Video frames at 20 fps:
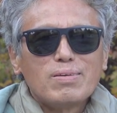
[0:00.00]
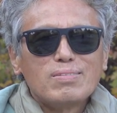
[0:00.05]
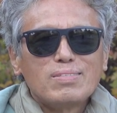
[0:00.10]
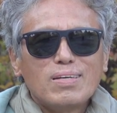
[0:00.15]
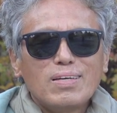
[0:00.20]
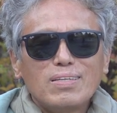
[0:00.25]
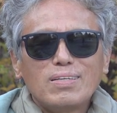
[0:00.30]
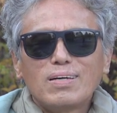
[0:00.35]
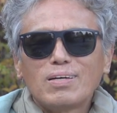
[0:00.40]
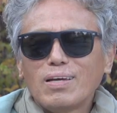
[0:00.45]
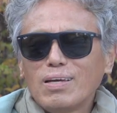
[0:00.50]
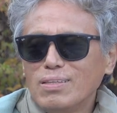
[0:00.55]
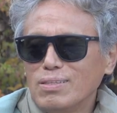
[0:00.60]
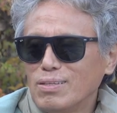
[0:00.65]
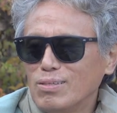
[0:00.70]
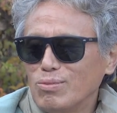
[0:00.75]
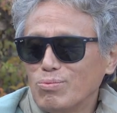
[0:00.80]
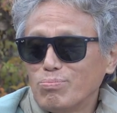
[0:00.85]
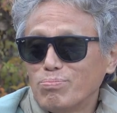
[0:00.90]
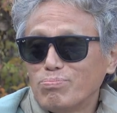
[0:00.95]
세상에
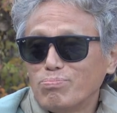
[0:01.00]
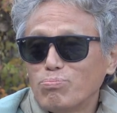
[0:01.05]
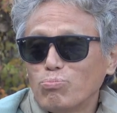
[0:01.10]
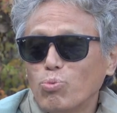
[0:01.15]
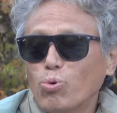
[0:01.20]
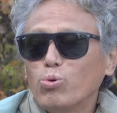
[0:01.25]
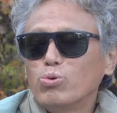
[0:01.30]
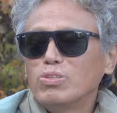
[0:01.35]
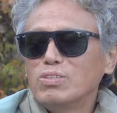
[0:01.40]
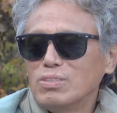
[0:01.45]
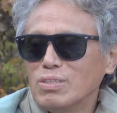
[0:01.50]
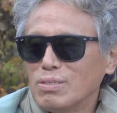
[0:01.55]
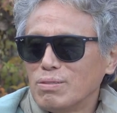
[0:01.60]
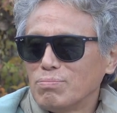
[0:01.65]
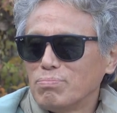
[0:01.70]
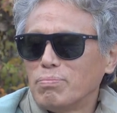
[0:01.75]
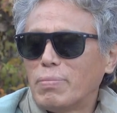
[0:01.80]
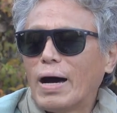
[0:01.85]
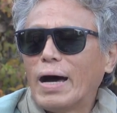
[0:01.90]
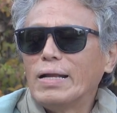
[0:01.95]
있는 모든
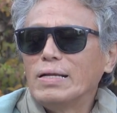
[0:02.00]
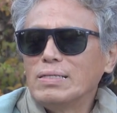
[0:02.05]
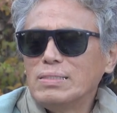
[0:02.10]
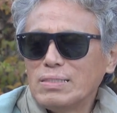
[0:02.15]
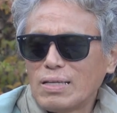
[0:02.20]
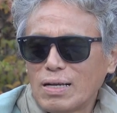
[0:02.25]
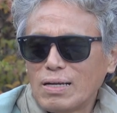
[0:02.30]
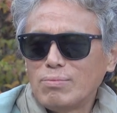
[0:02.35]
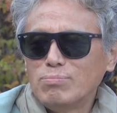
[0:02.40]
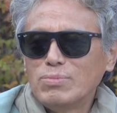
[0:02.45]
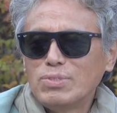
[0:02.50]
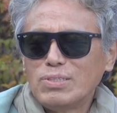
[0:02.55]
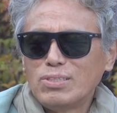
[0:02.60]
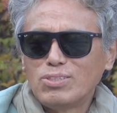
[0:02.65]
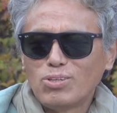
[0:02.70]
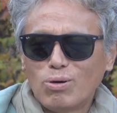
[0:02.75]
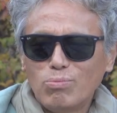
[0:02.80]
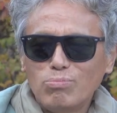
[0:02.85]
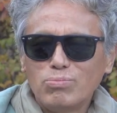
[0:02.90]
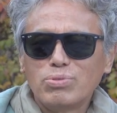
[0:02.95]
많은 사람들이
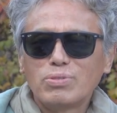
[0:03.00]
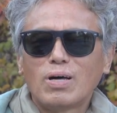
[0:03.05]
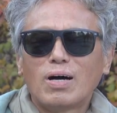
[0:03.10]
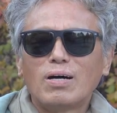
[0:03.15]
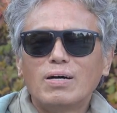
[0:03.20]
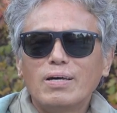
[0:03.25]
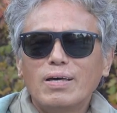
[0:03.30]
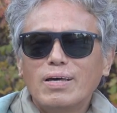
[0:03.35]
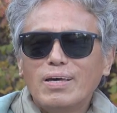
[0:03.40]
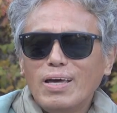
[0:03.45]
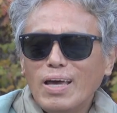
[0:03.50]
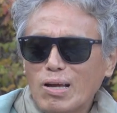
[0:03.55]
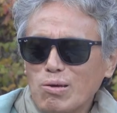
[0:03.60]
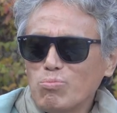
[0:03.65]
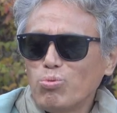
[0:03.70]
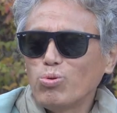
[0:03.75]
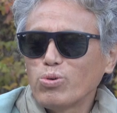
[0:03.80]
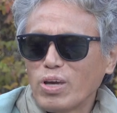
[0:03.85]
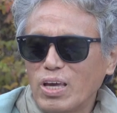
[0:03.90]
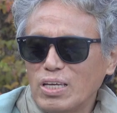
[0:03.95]
전부 다
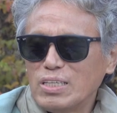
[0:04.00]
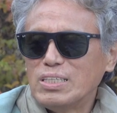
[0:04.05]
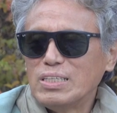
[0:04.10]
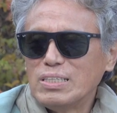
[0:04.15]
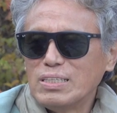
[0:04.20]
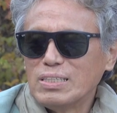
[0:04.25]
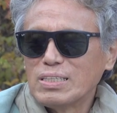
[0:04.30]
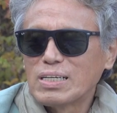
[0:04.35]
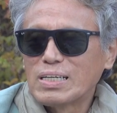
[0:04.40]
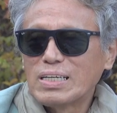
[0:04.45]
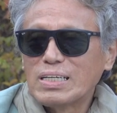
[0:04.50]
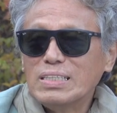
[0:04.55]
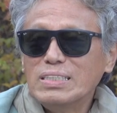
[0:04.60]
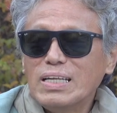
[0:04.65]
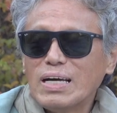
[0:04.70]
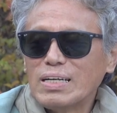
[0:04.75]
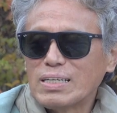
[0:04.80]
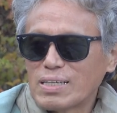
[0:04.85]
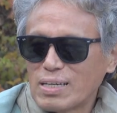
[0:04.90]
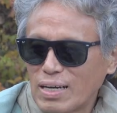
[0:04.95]
행복해지는
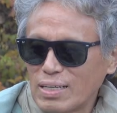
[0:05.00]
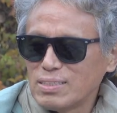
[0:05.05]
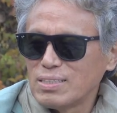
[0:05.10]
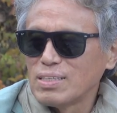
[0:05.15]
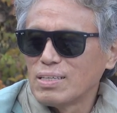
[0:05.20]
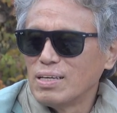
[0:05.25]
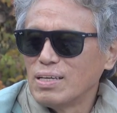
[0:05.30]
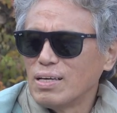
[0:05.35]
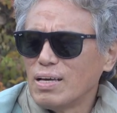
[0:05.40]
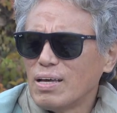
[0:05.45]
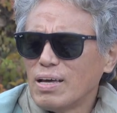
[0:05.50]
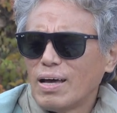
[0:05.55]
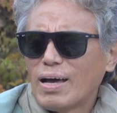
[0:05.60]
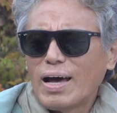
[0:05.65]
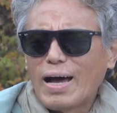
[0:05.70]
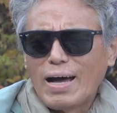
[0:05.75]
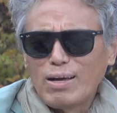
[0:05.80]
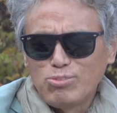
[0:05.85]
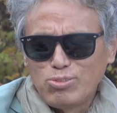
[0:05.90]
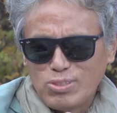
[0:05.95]
그날까지
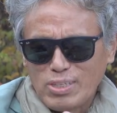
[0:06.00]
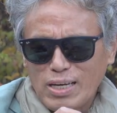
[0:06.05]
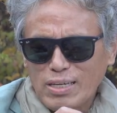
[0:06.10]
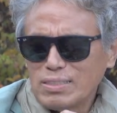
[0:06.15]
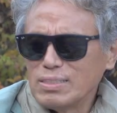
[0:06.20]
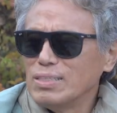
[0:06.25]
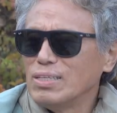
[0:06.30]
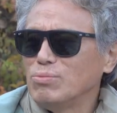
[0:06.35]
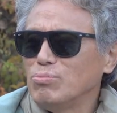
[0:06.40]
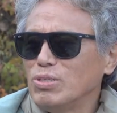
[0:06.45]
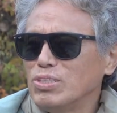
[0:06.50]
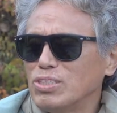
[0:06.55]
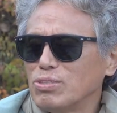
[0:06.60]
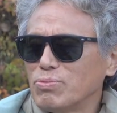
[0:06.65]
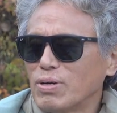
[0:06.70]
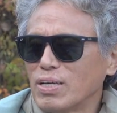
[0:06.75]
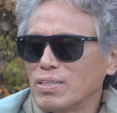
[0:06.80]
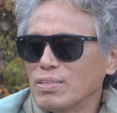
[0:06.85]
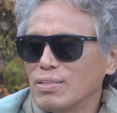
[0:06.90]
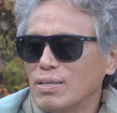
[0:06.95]
아주 작은
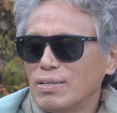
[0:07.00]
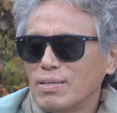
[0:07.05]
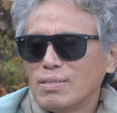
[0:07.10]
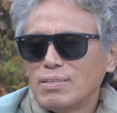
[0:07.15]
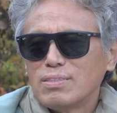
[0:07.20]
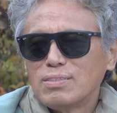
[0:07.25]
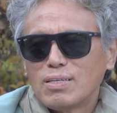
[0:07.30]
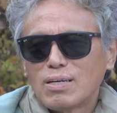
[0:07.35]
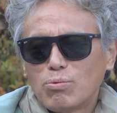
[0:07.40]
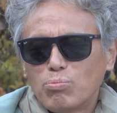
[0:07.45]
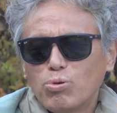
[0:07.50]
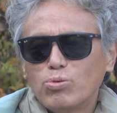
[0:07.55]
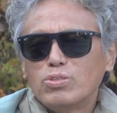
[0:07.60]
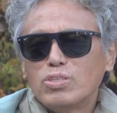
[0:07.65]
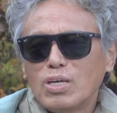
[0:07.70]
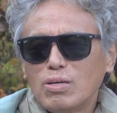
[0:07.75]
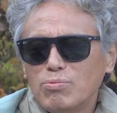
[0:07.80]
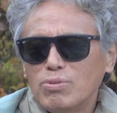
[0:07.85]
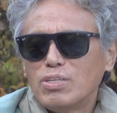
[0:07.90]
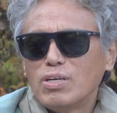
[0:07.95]
힘이지만 제가
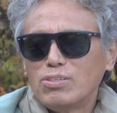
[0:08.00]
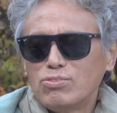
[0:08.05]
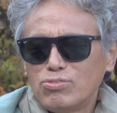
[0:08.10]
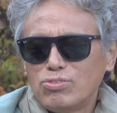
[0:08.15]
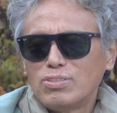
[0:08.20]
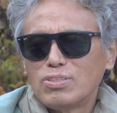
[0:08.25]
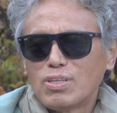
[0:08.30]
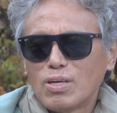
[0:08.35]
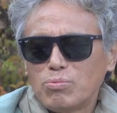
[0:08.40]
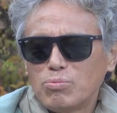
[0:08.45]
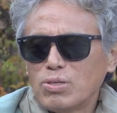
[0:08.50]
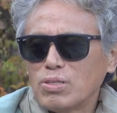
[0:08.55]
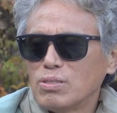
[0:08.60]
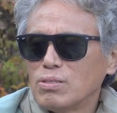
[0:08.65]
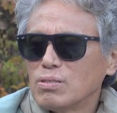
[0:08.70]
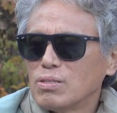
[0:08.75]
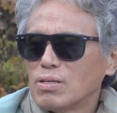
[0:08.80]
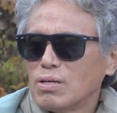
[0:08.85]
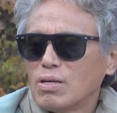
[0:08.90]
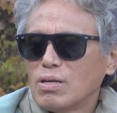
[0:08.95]
보탬이 될 수 있다면
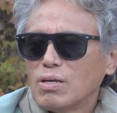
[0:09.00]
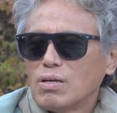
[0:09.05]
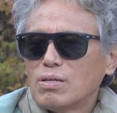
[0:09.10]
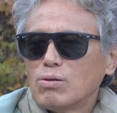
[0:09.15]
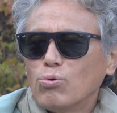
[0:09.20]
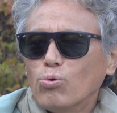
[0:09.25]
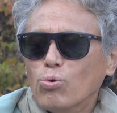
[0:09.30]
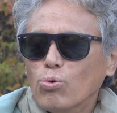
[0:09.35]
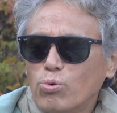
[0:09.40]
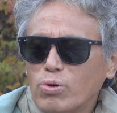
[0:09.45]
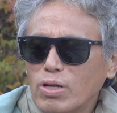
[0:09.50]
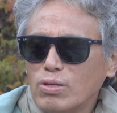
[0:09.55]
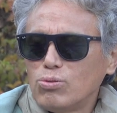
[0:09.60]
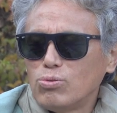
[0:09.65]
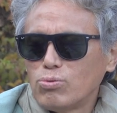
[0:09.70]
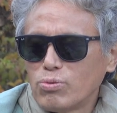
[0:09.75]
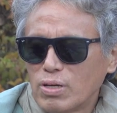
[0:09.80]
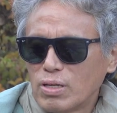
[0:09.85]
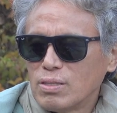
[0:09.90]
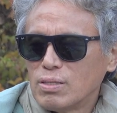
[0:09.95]

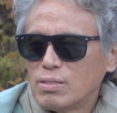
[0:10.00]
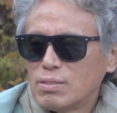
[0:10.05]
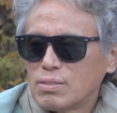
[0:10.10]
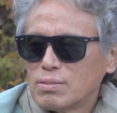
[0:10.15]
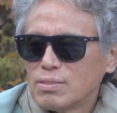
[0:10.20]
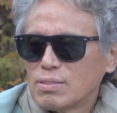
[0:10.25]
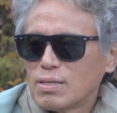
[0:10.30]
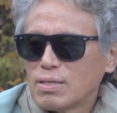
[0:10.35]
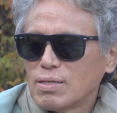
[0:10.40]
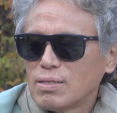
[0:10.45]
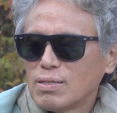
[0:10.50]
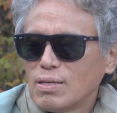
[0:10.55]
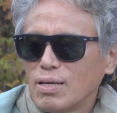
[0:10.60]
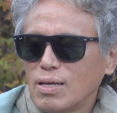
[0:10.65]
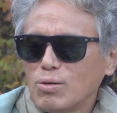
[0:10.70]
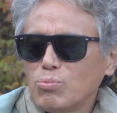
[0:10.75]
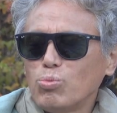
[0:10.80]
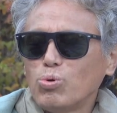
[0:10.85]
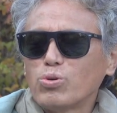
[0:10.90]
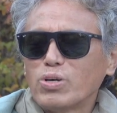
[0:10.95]
오랫동안 예,
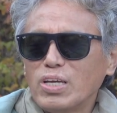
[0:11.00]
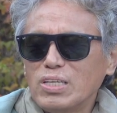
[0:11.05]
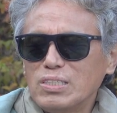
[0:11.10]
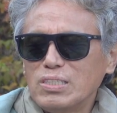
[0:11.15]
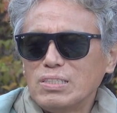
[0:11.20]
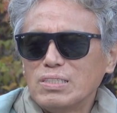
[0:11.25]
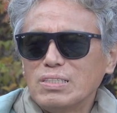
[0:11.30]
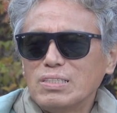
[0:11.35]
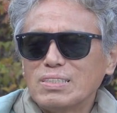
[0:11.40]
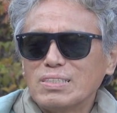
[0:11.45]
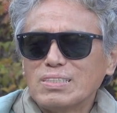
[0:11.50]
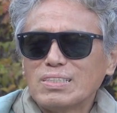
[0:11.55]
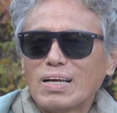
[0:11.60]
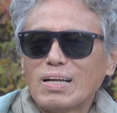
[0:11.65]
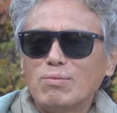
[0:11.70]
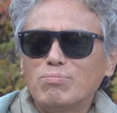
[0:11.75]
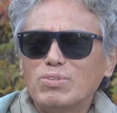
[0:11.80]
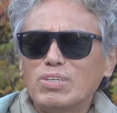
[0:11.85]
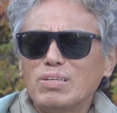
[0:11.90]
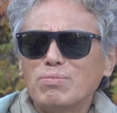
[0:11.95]
행복해지는
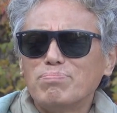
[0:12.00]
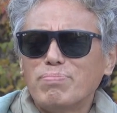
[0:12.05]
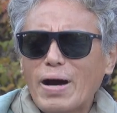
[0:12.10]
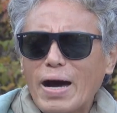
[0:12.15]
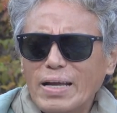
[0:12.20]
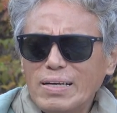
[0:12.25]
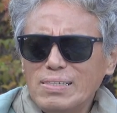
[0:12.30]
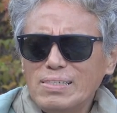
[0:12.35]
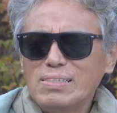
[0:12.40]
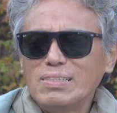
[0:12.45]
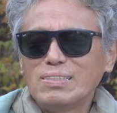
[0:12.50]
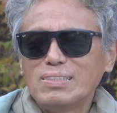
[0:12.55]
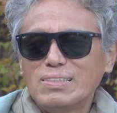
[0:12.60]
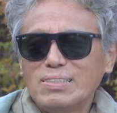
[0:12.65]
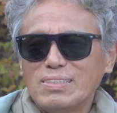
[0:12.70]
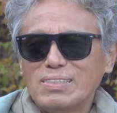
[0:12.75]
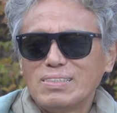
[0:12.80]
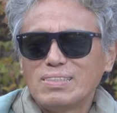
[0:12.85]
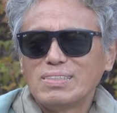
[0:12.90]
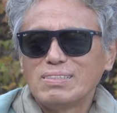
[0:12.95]
사람들이 많을,
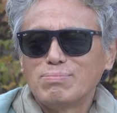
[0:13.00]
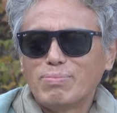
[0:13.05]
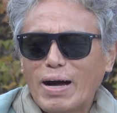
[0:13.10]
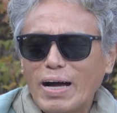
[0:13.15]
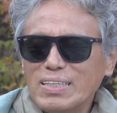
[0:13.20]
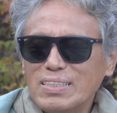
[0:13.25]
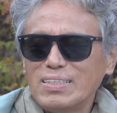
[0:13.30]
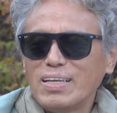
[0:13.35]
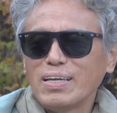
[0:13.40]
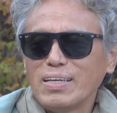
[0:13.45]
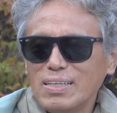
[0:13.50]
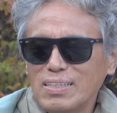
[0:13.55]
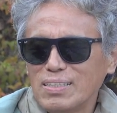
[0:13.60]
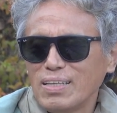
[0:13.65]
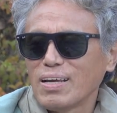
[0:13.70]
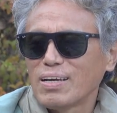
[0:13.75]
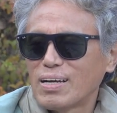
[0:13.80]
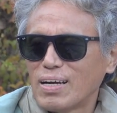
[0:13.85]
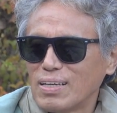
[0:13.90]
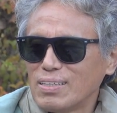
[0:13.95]
많이 생길
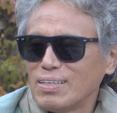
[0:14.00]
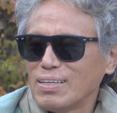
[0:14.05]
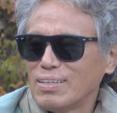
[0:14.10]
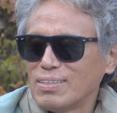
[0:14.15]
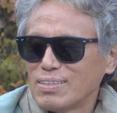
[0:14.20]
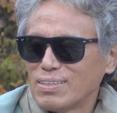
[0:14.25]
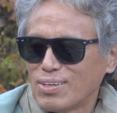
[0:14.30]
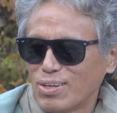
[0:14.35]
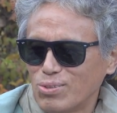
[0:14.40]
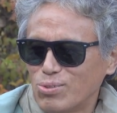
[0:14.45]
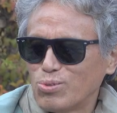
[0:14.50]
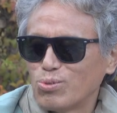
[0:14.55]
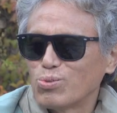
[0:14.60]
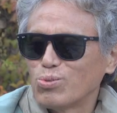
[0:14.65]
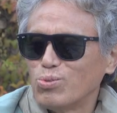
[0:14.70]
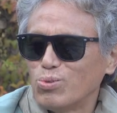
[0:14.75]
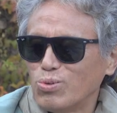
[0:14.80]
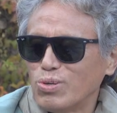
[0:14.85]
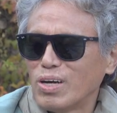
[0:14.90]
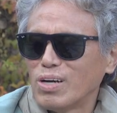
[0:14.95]
때까지 계속
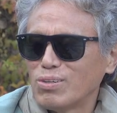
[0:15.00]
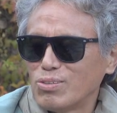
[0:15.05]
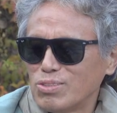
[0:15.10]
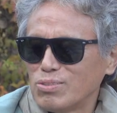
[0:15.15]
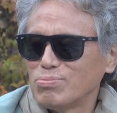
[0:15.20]
노래하고